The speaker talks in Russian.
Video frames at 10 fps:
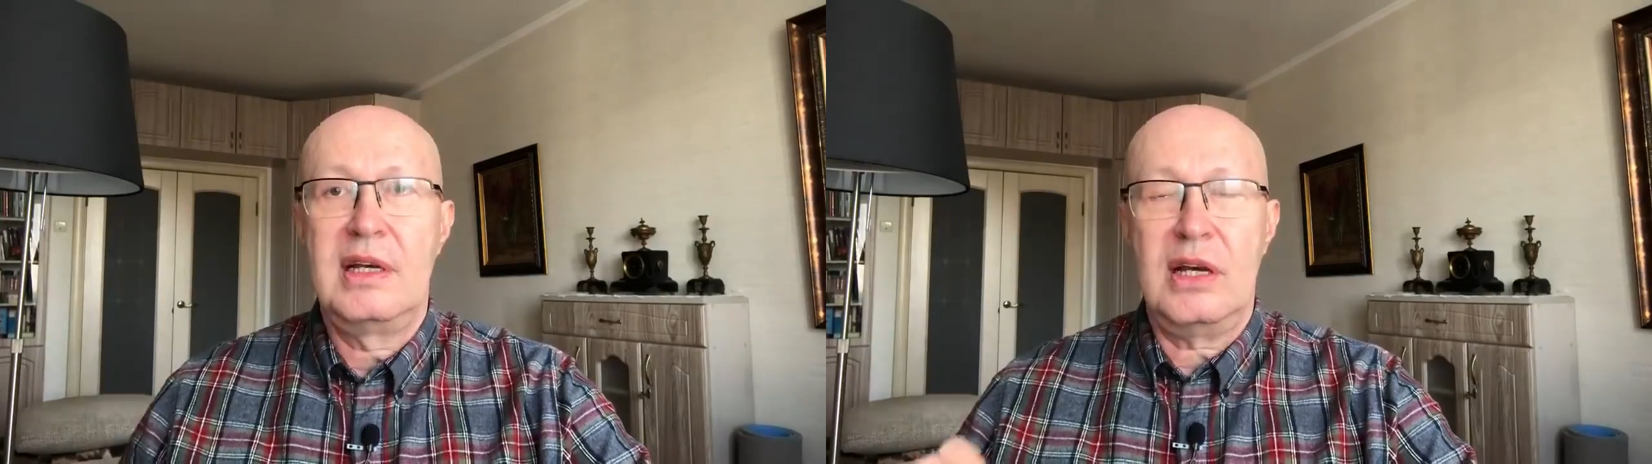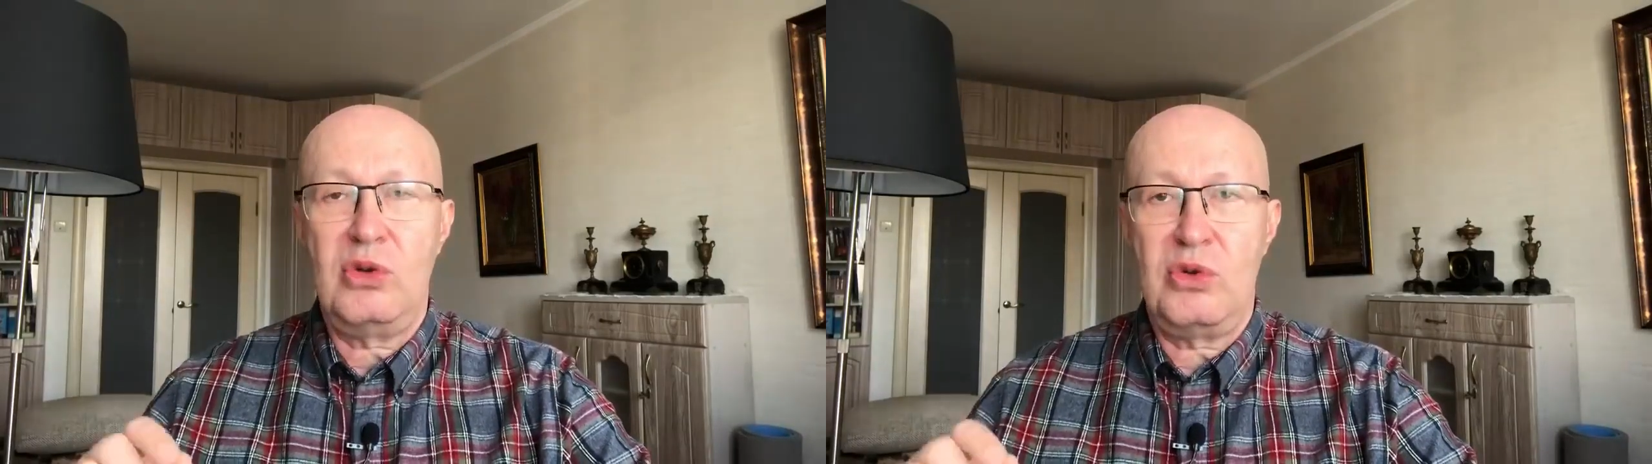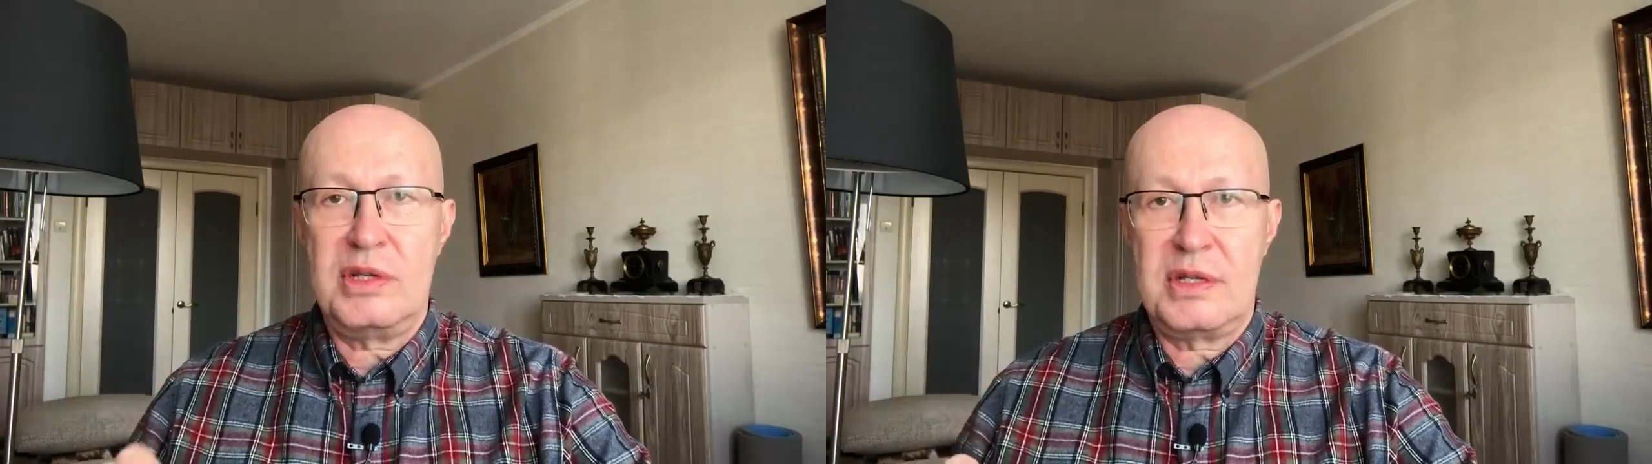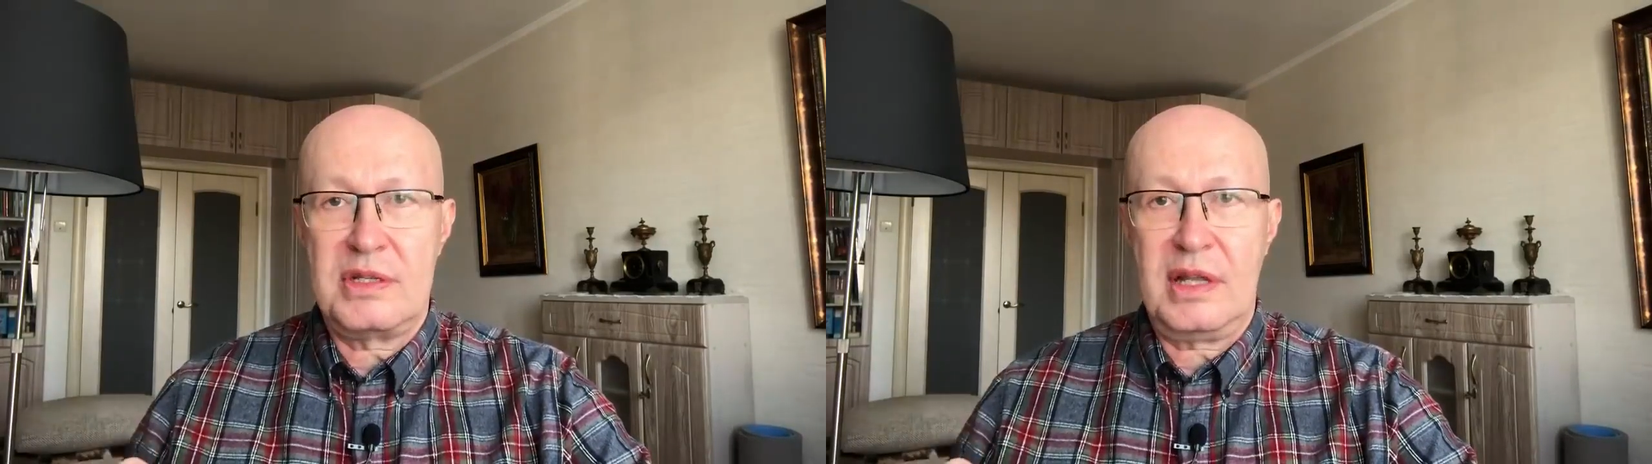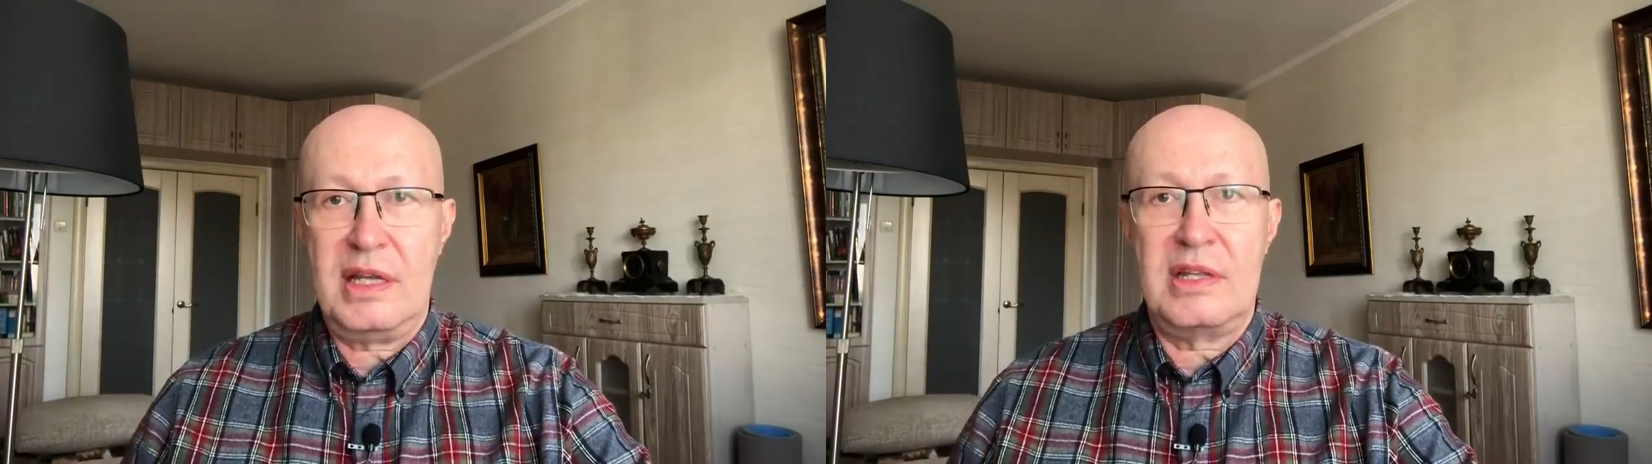которая
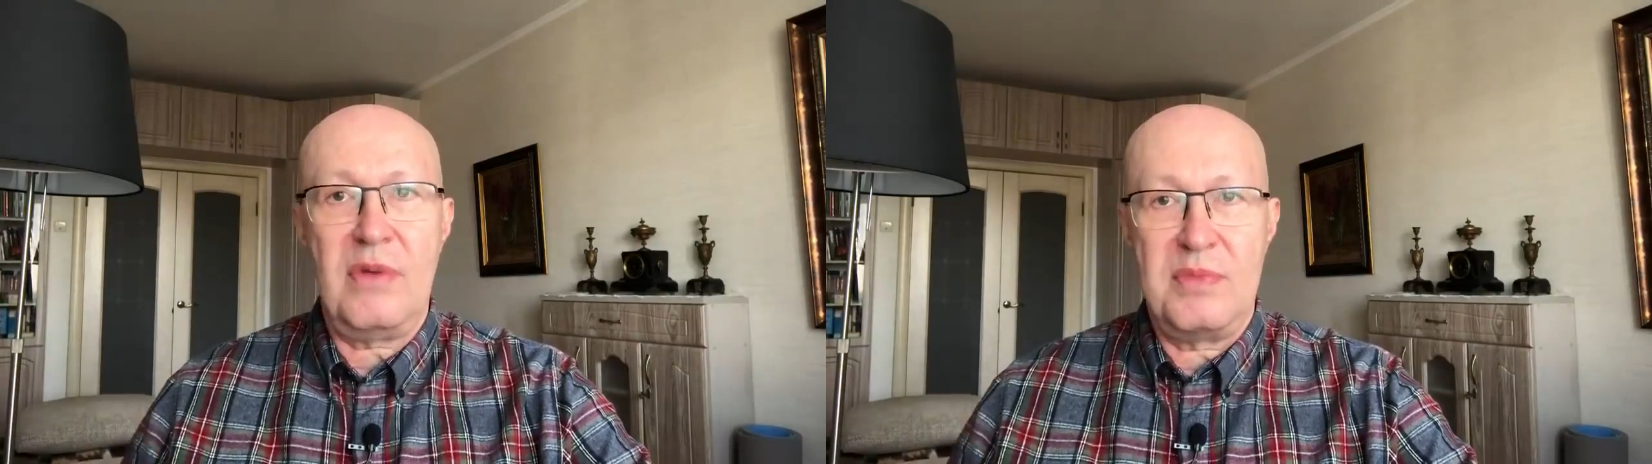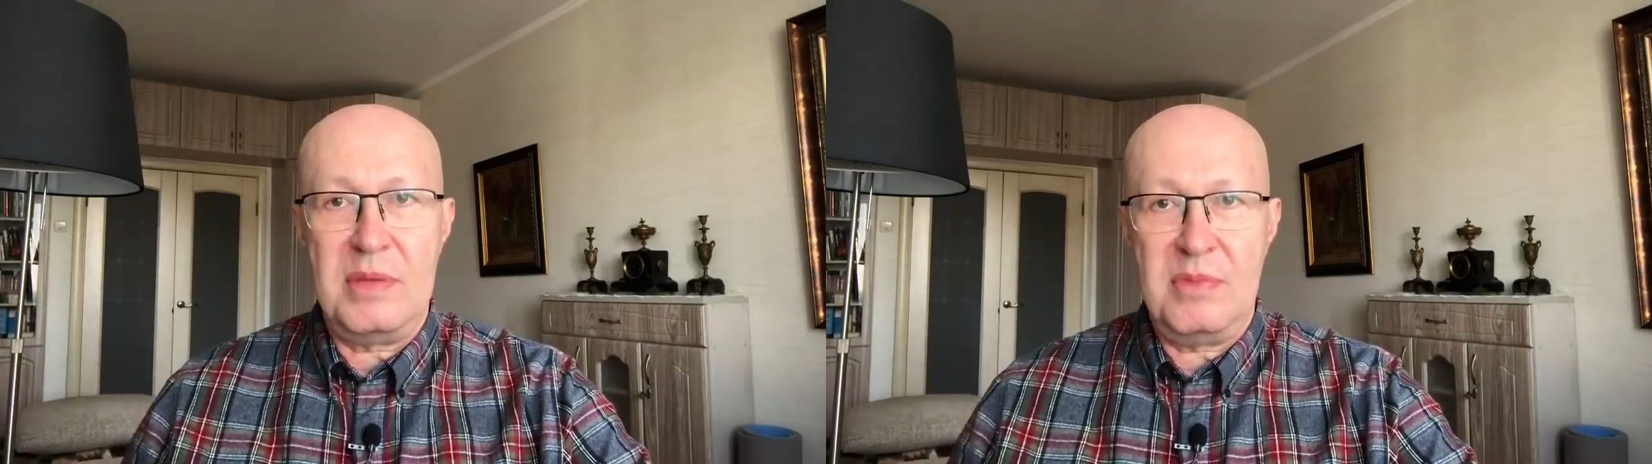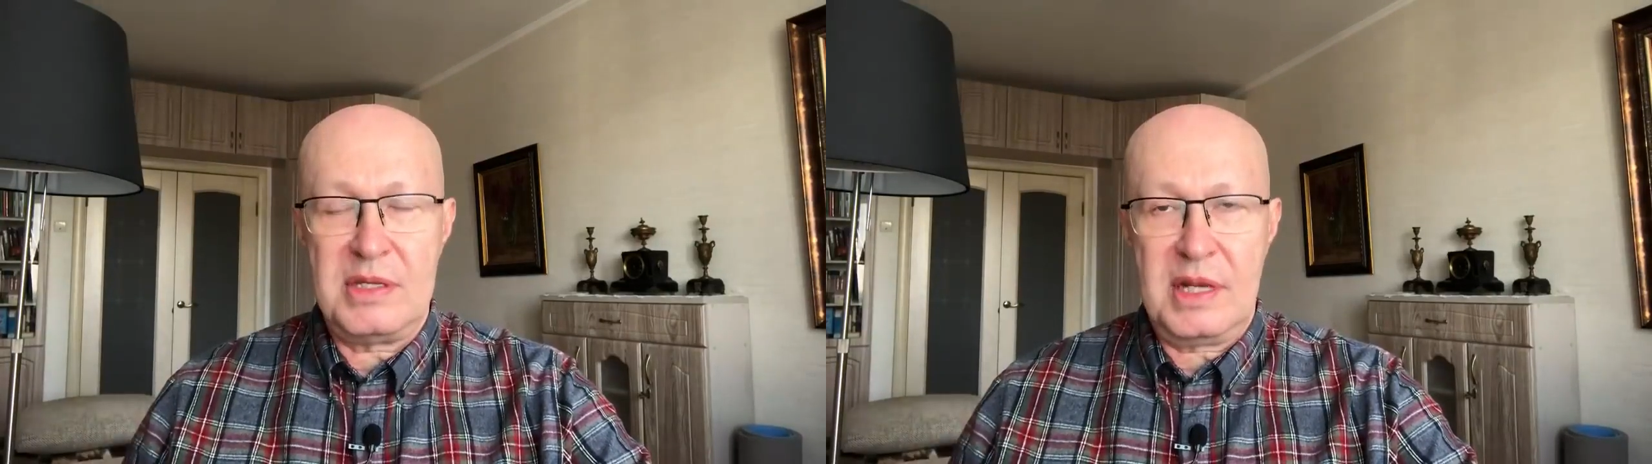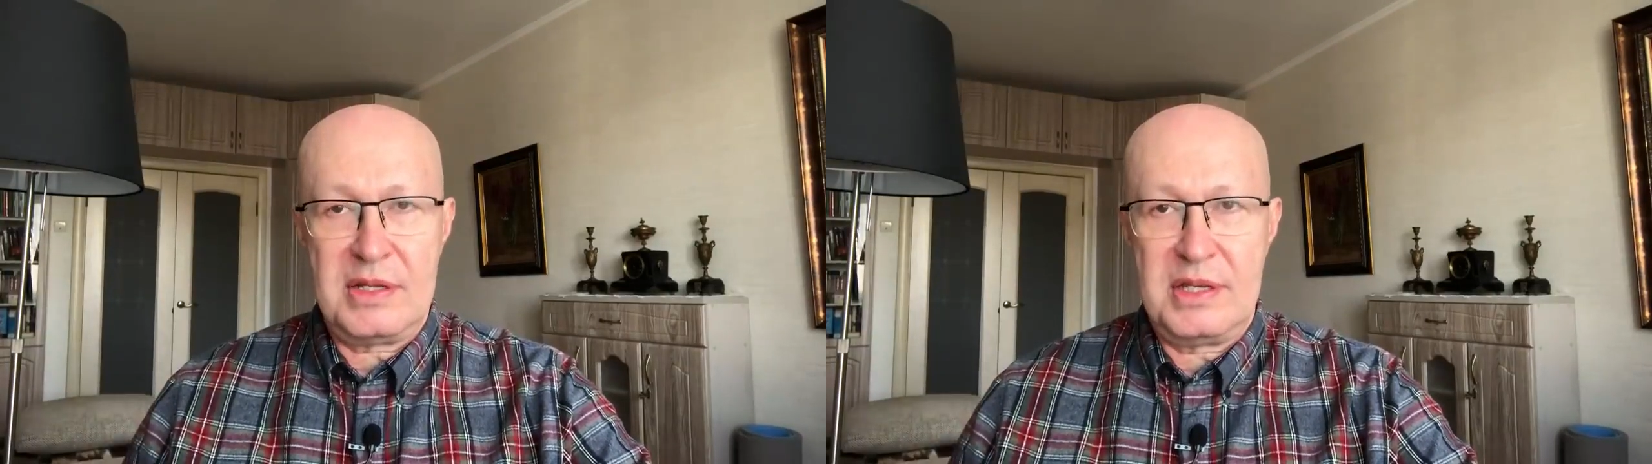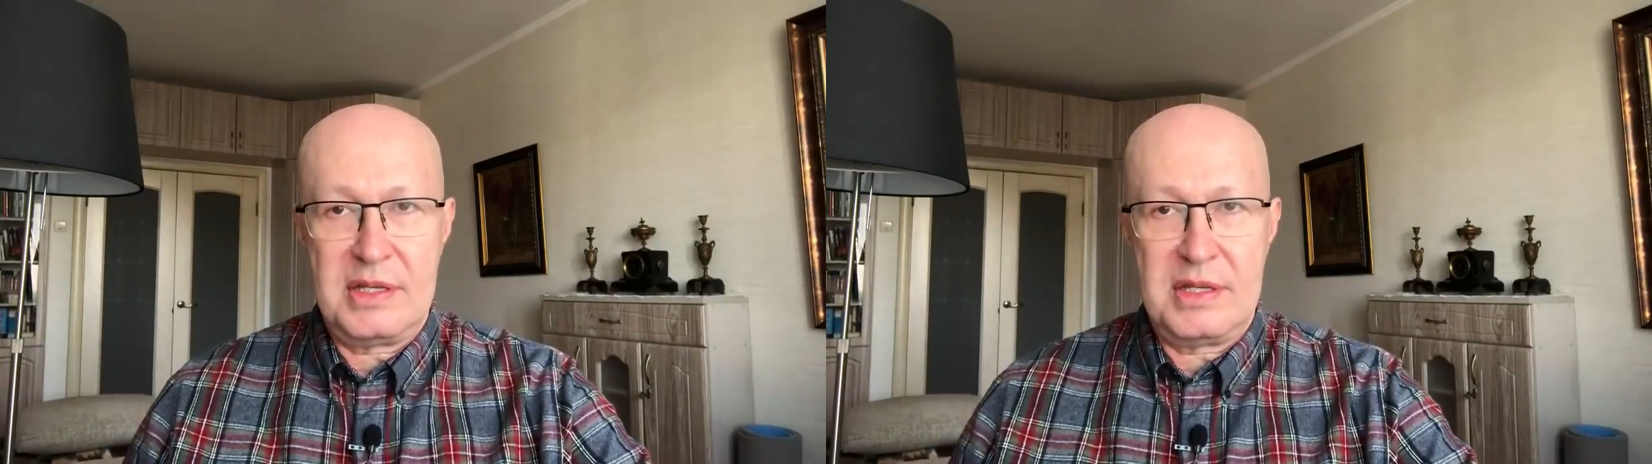состоит в оптимизации